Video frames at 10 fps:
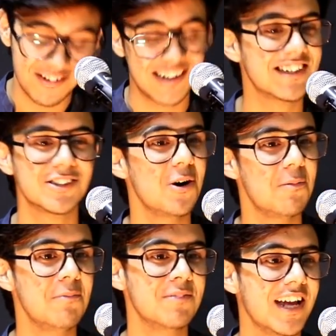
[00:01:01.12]
वैसे तो
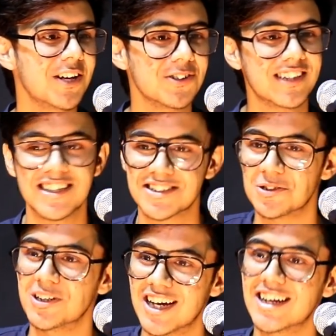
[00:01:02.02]
अब हम नहीं रोते इस
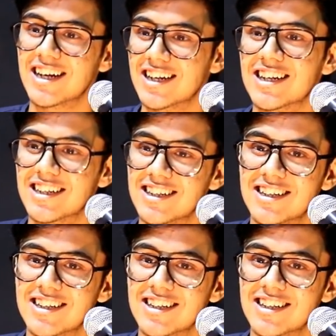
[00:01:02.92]
दुनिया के लिए